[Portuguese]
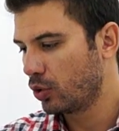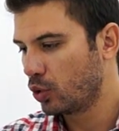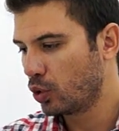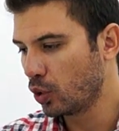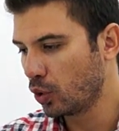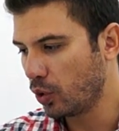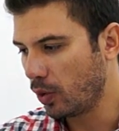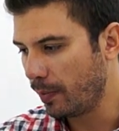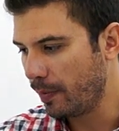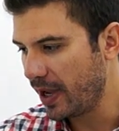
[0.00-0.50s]

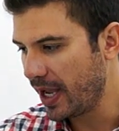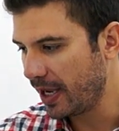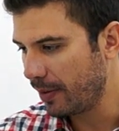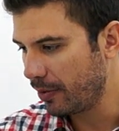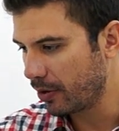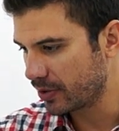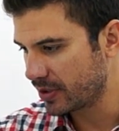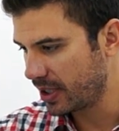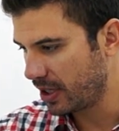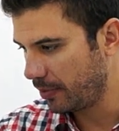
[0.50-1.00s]
Tudo bem,
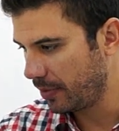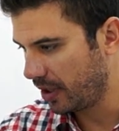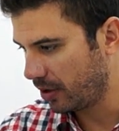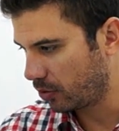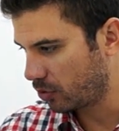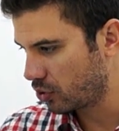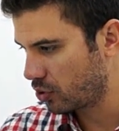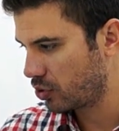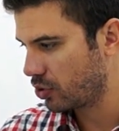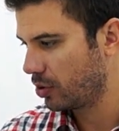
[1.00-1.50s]
meus
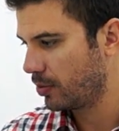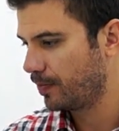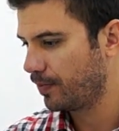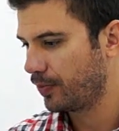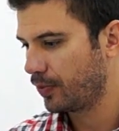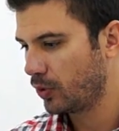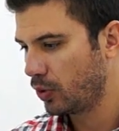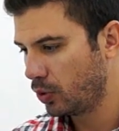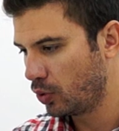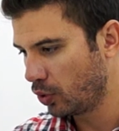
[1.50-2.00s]
amigos?
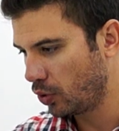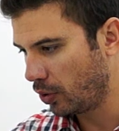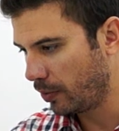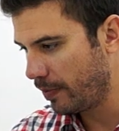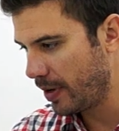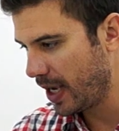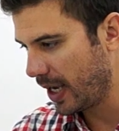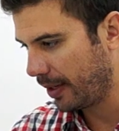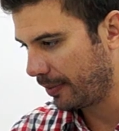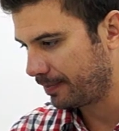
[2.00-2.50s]
Tudo
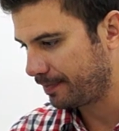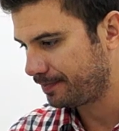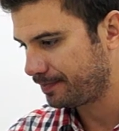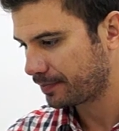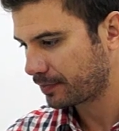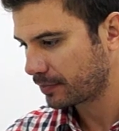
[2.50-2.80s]
bem?